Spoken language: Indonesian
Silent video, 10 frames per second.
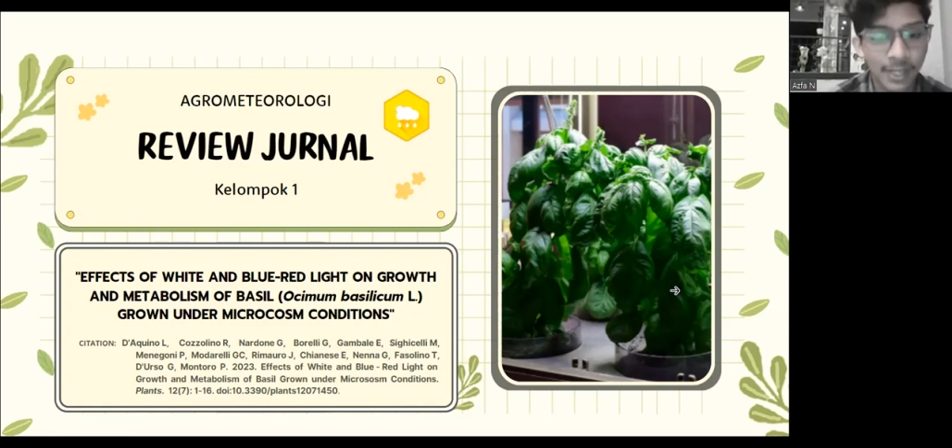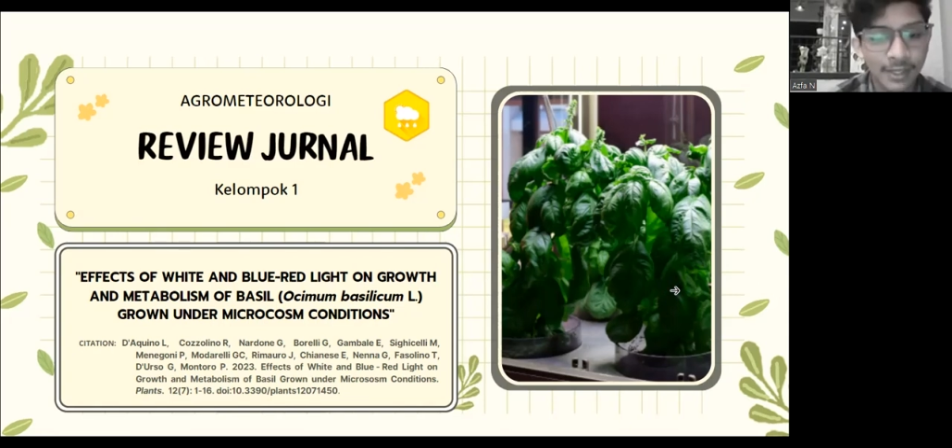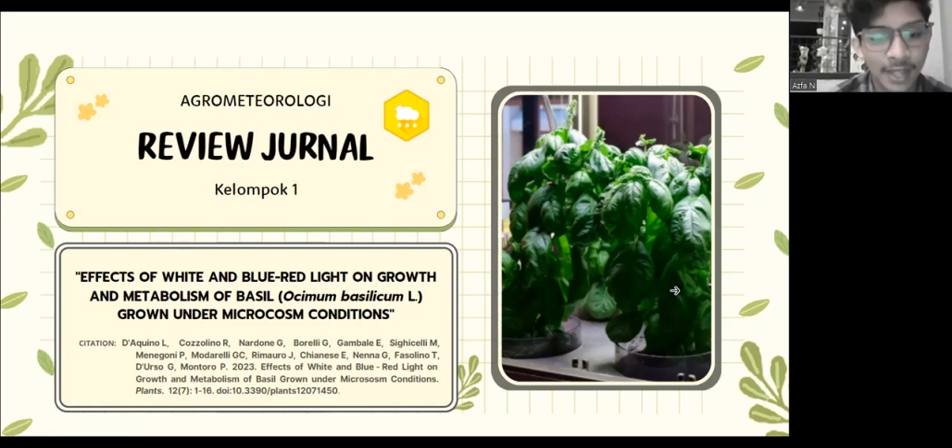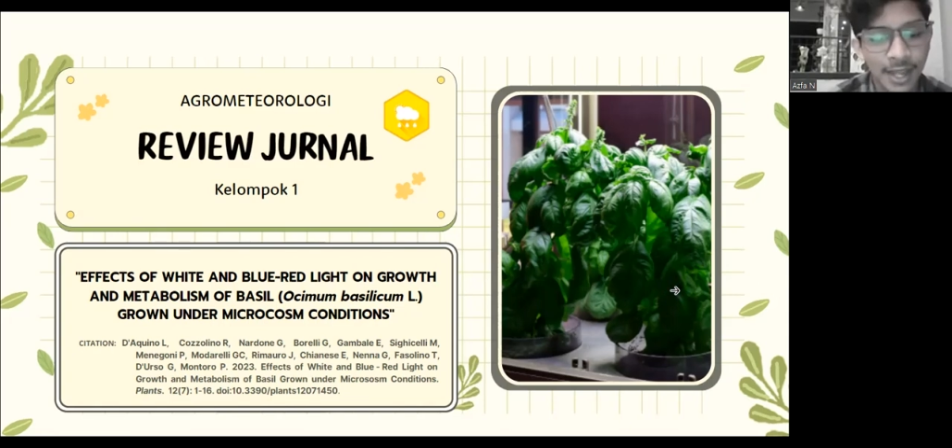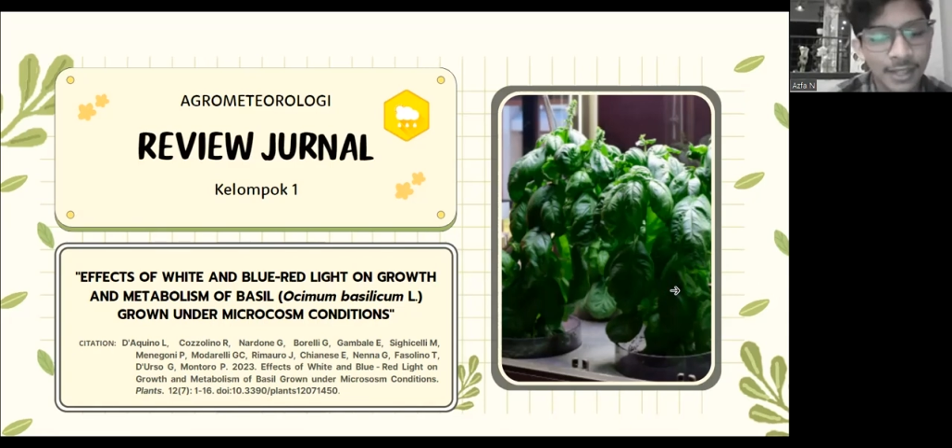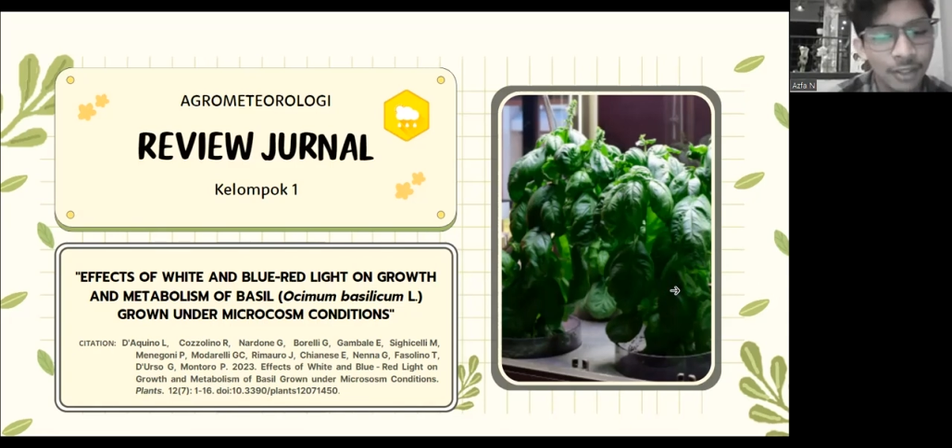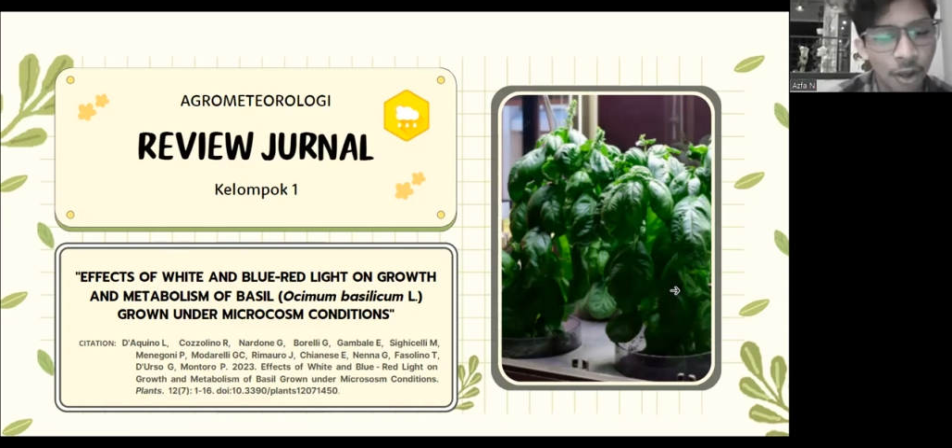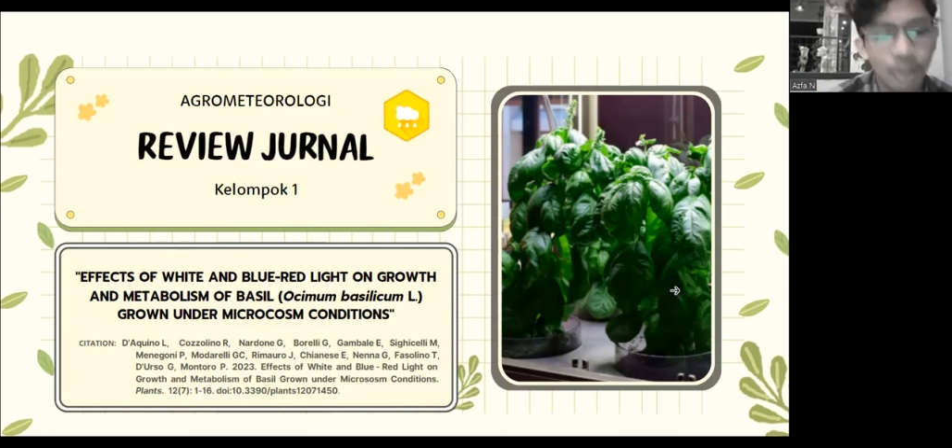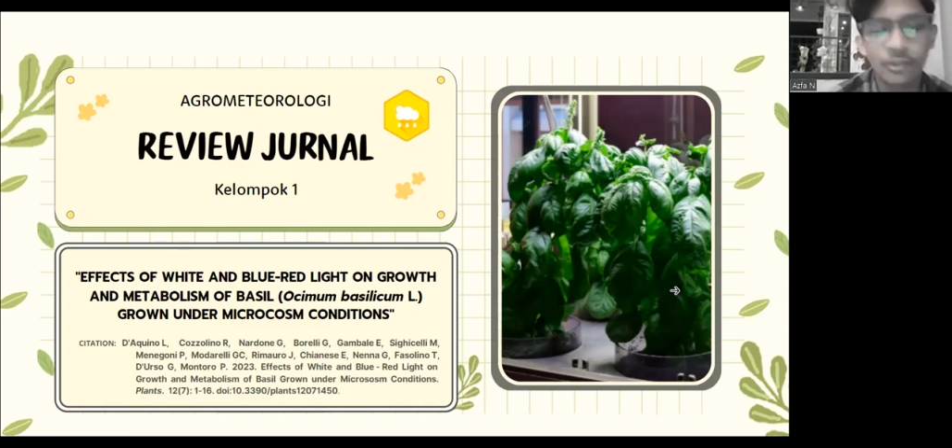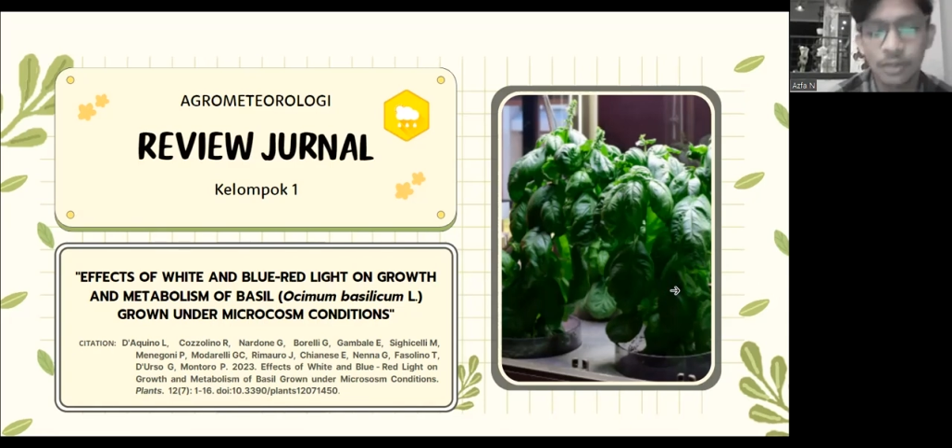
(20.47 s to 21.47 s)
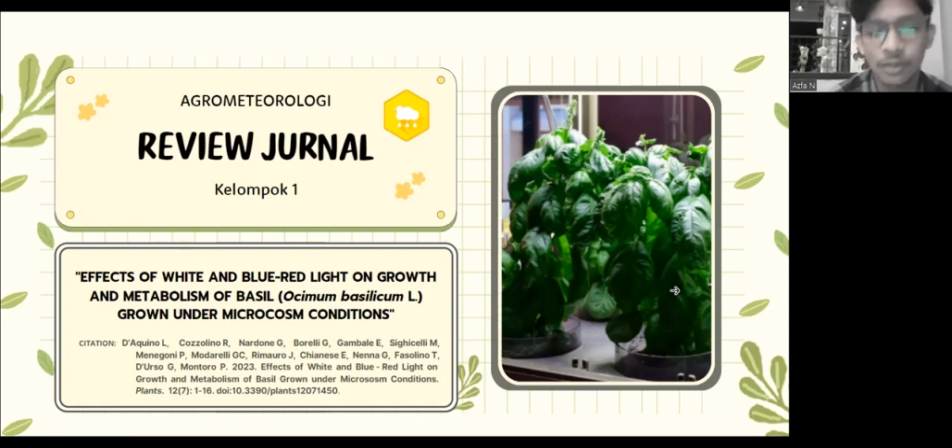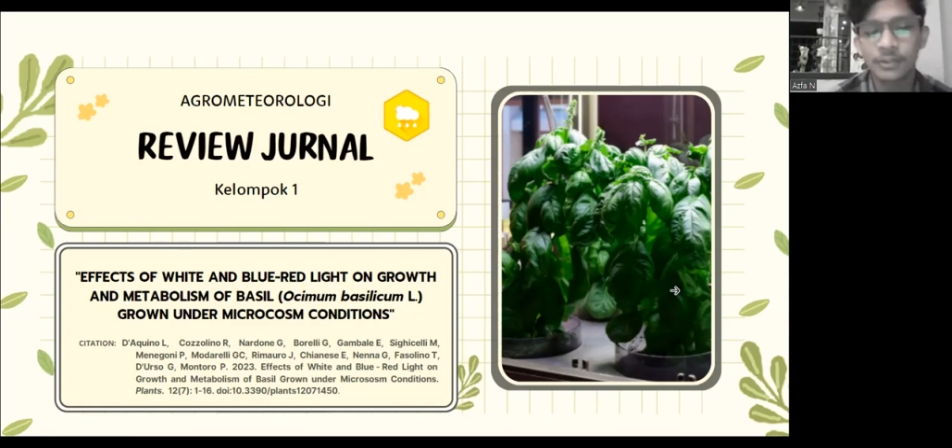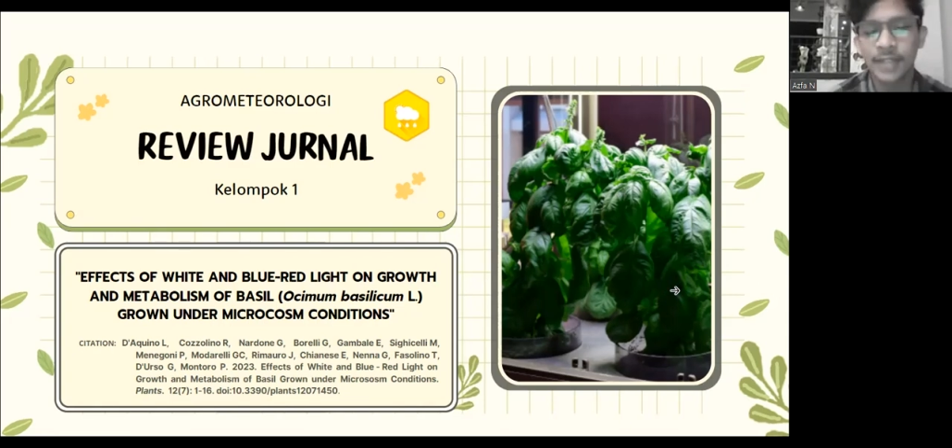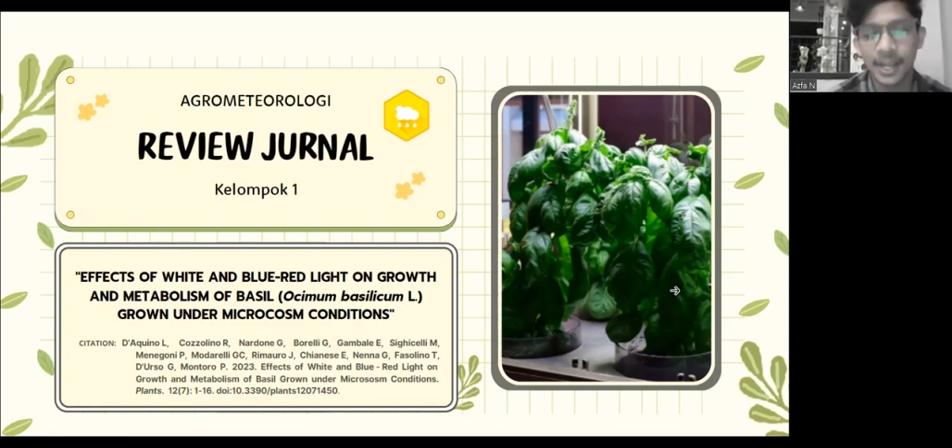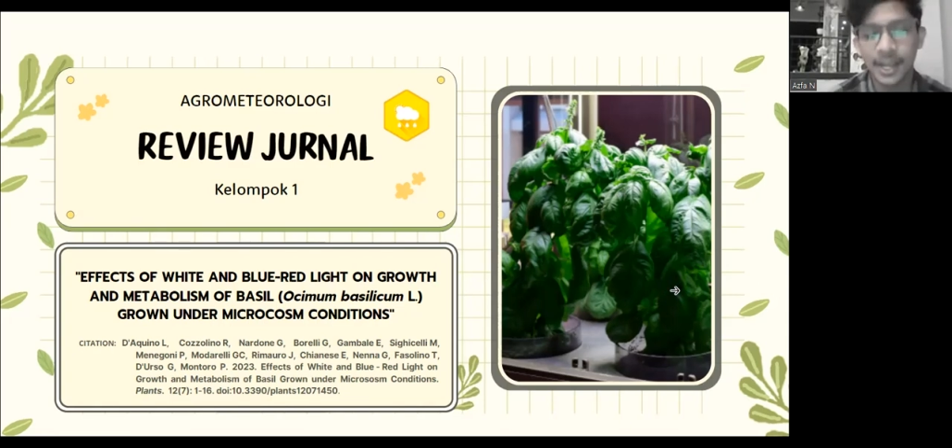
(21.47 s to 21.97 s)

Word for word: Red Light on Growth